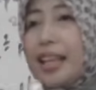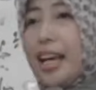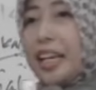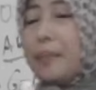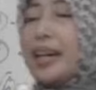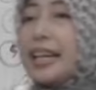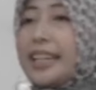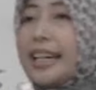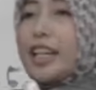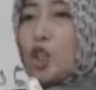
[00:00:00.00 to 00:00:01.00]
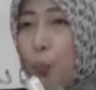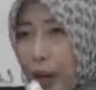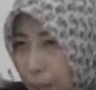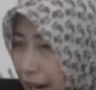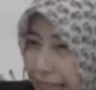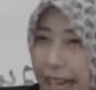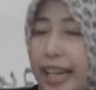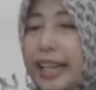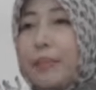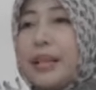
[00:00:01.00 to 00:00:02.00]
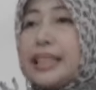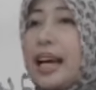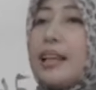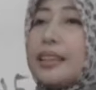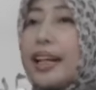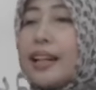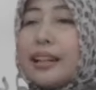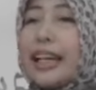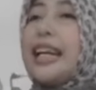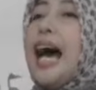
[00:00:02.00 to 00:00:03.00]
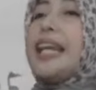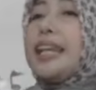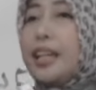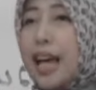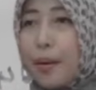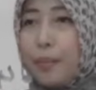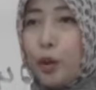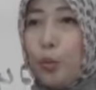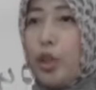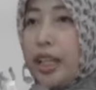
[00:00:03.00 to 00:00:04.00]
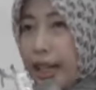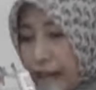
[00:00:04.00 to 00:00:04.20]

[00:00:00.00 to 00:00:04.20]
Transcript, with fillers: Nah, gimana caranya supaya bakteri ini bisa terkendali di dalam tubuh